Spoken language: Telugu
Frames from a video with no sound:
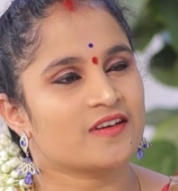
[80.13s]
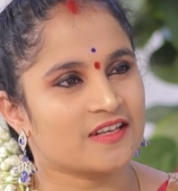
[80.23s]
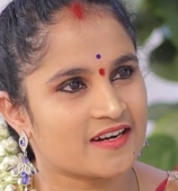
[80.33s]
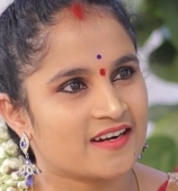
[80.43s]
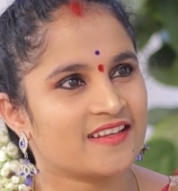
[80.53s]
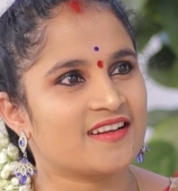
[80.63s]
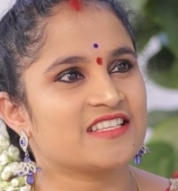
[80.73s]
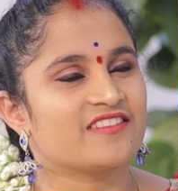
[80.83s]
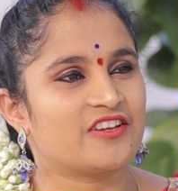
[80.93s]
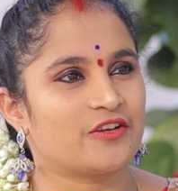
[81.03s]
కర్కాటక
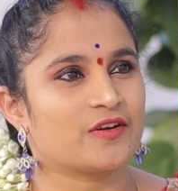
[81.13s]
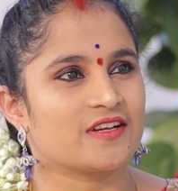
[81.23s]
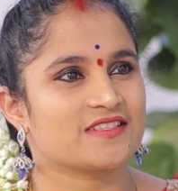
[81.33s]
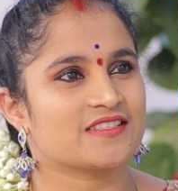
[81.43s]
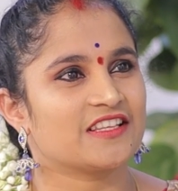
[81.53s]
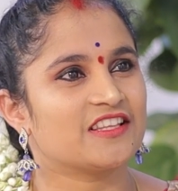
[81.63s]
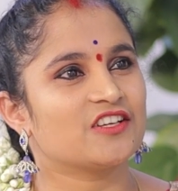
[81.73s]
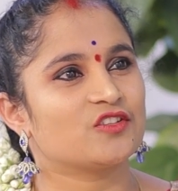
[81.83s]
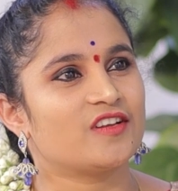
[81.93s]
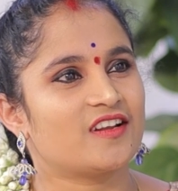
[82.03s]
రాశి వారి యొక్క
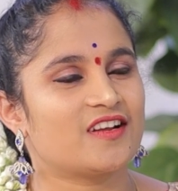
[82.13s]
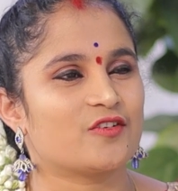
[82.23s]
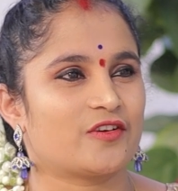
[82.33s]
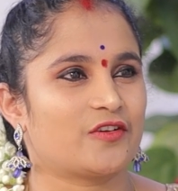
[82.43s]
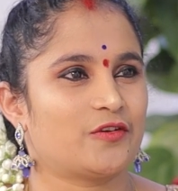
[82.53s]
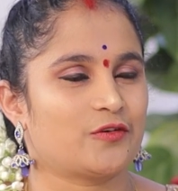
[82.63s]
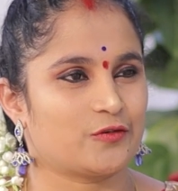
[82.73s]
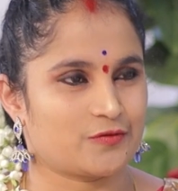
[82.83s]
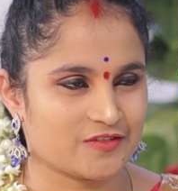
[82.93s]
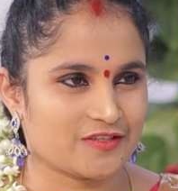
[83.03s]
స్థితిగతులు ఎలా ఉంటాయో
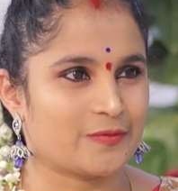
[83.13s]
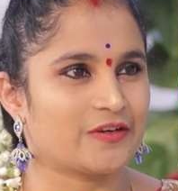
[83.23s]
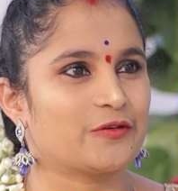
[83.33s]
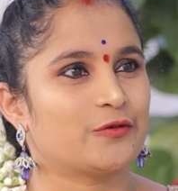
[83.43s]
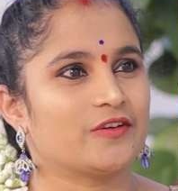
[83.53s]
చెప్పండి